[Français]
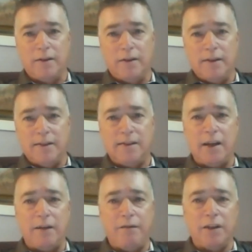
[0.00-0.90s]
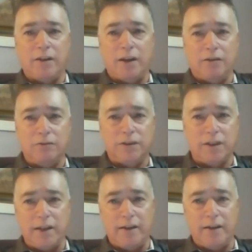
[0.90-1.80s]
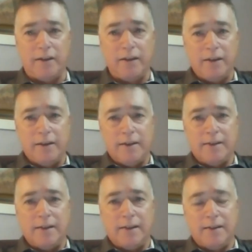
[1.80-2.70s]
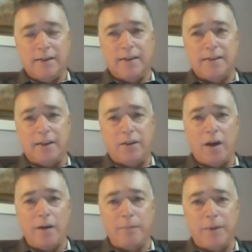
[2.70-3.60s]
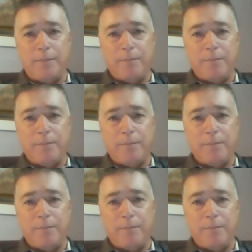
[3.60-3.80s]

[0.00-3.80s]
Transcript: Si avant de rencontrer euh, euh, cet homme,